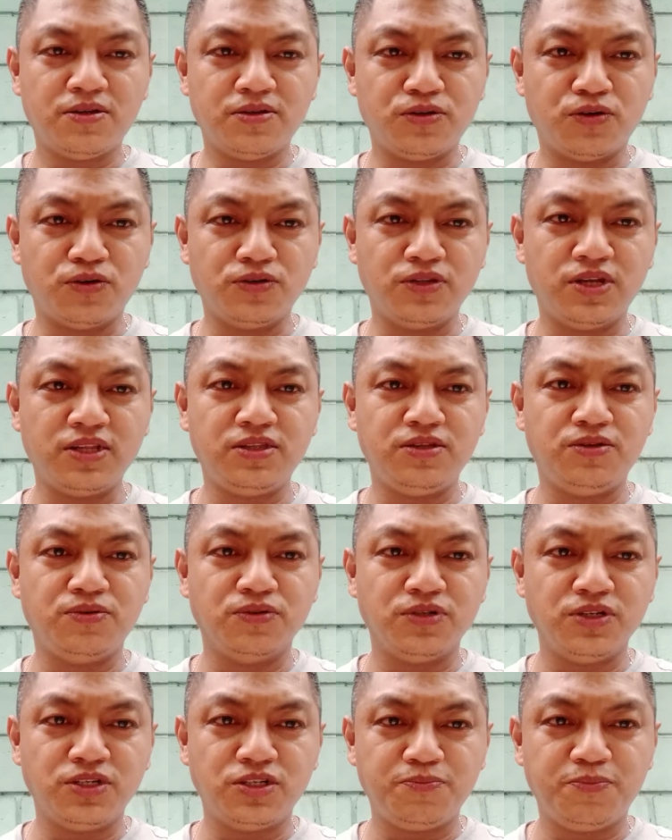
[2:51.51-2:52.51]
so that
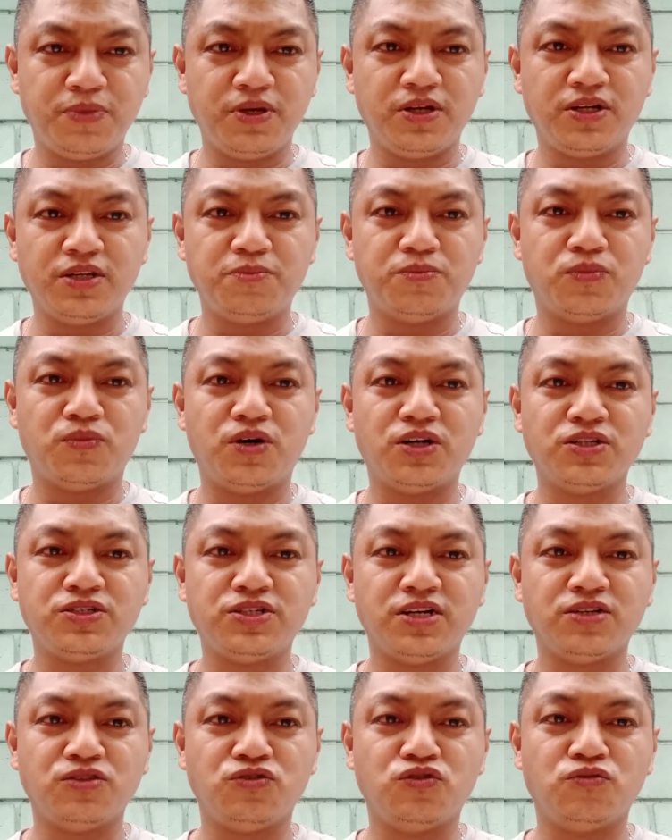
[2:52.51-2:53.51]
yung spirit mo ang
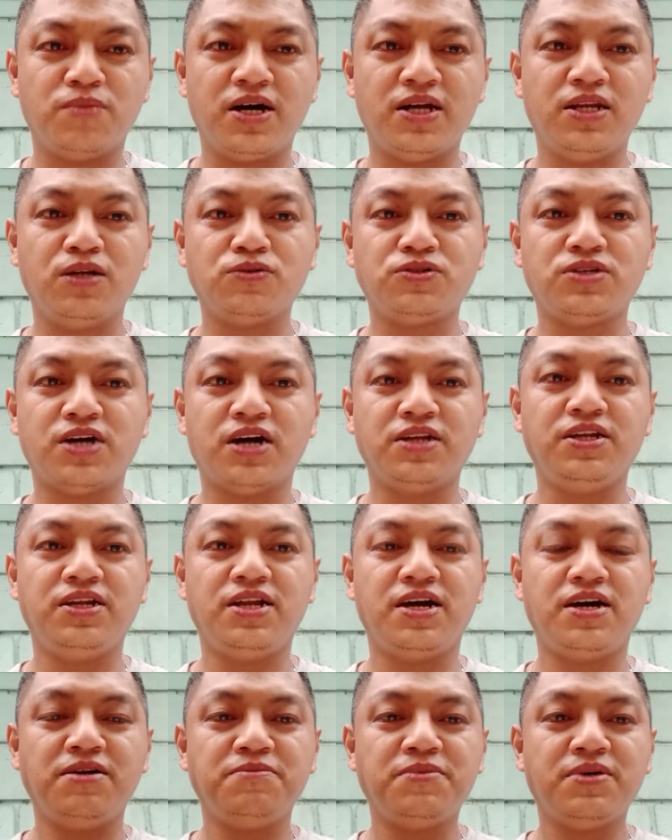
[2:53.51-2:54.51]
siyang dumalaw sa
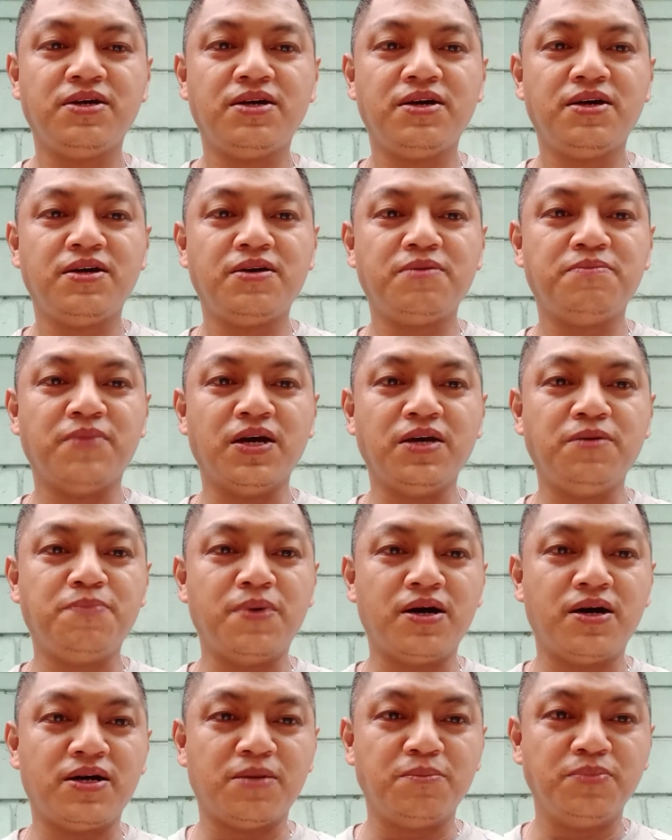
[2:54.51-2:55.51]
kanila
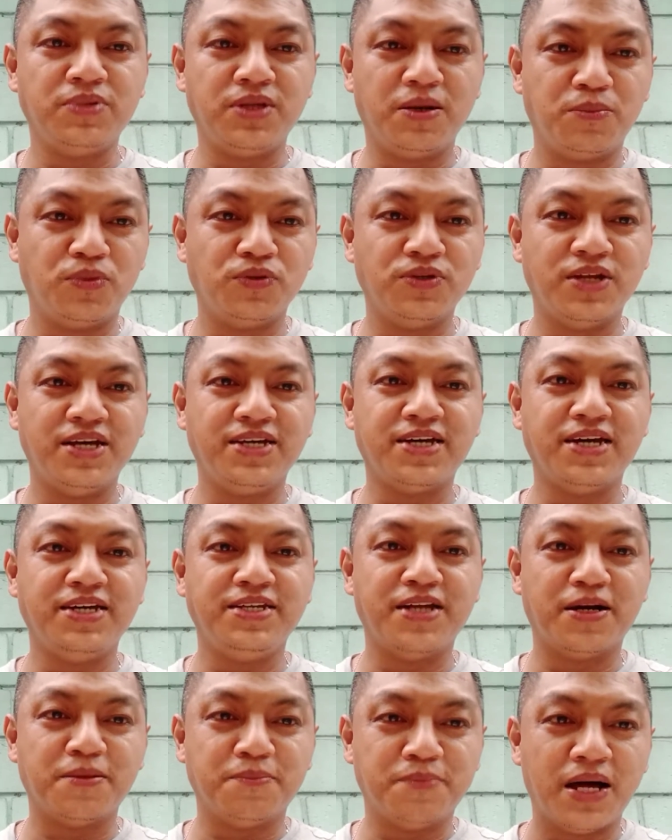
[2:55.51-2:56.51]
maiparamdam mo na ikay
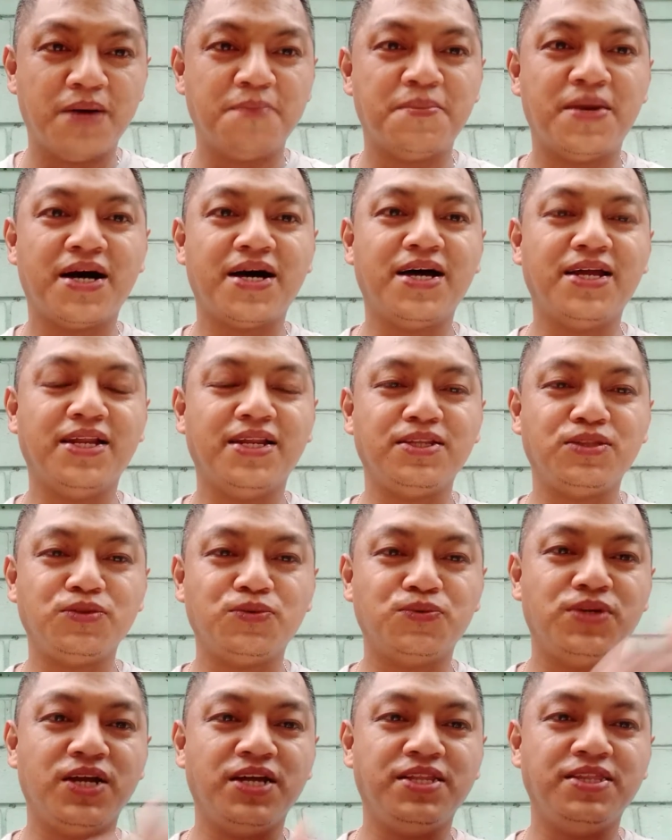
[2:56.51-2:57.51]
nagmamahal
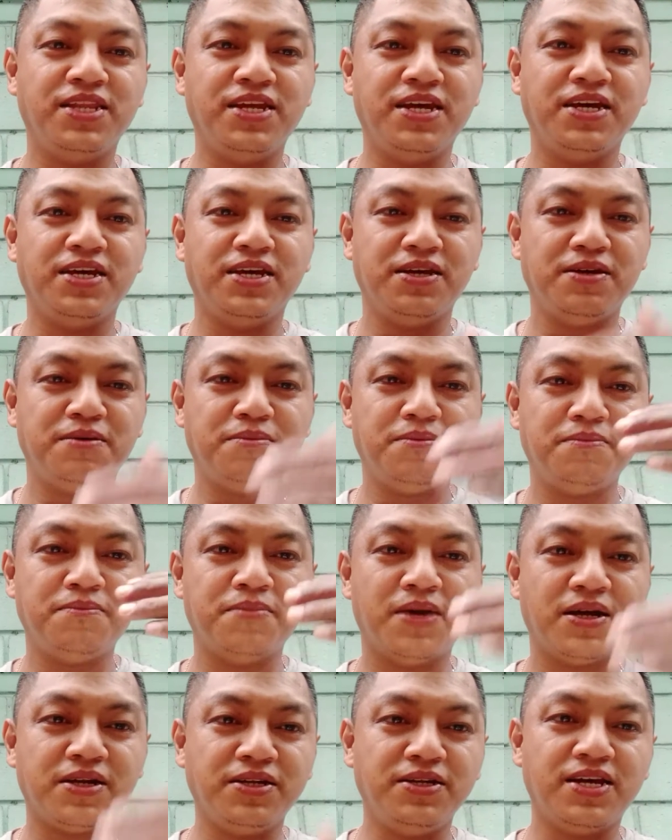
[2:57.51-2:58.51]
tulad ni
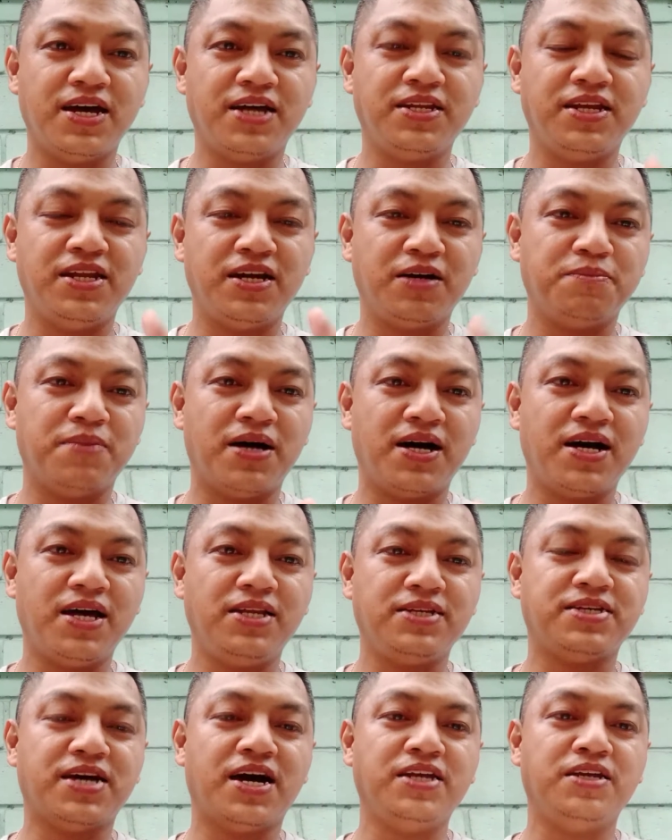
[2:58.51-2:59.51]
Maria na
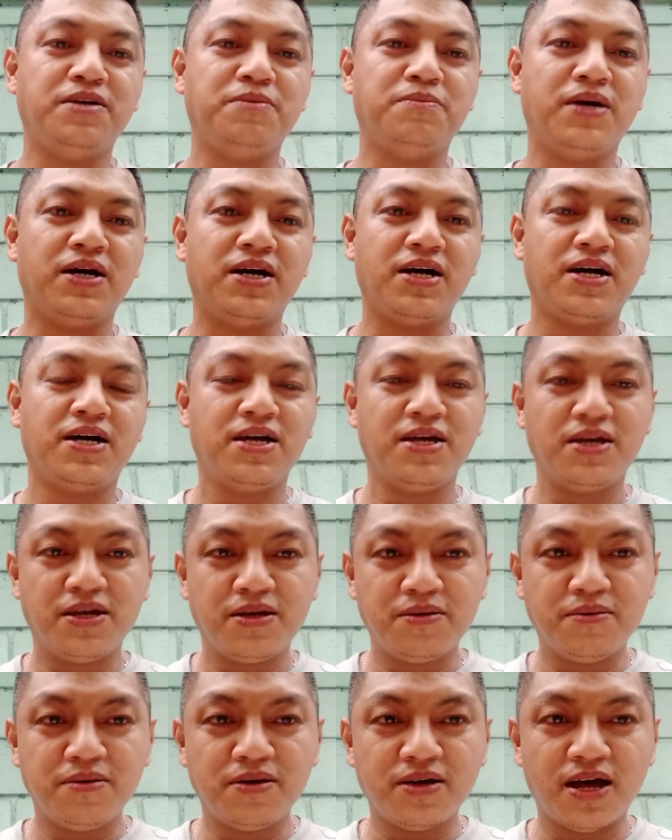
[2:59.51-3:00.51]
nagmakal sa kanyang mga
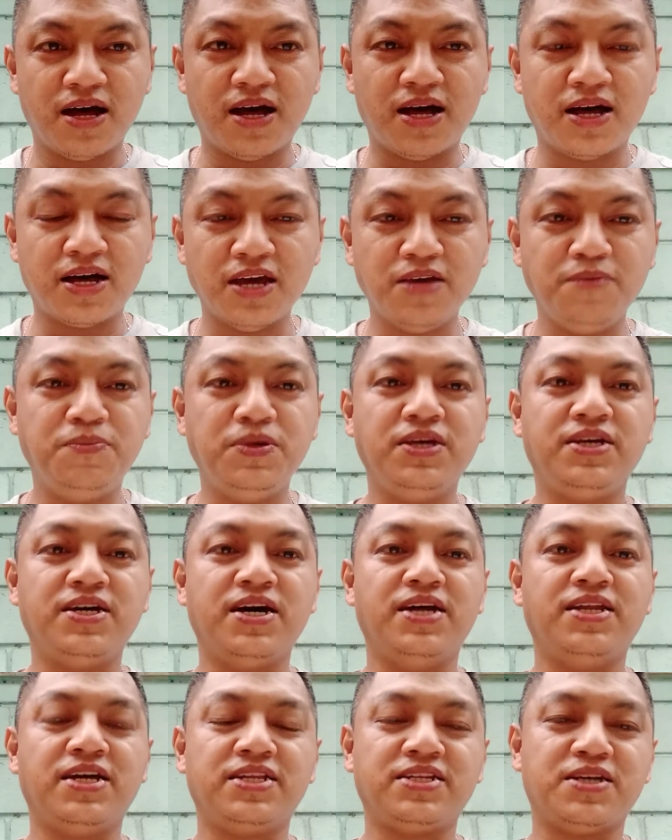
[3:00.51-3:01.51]
uh,
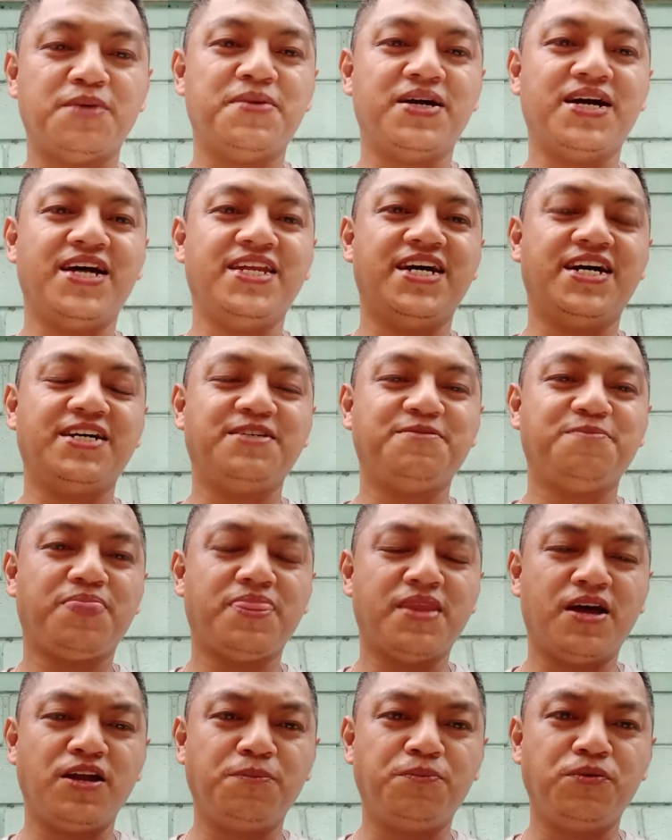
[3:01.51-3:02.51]
kaibigan at kamag-anak.
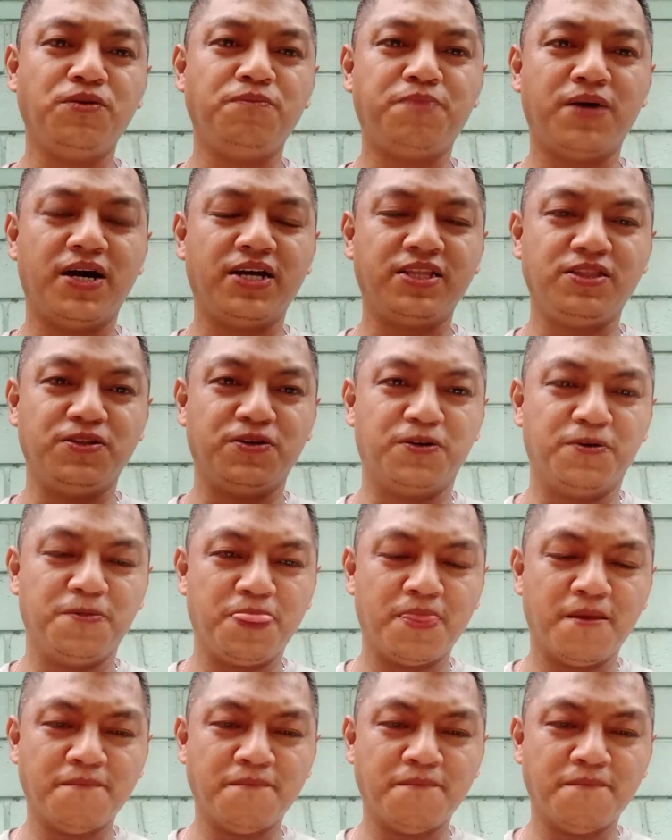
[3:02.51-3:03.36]
Ano po yung pangatlo?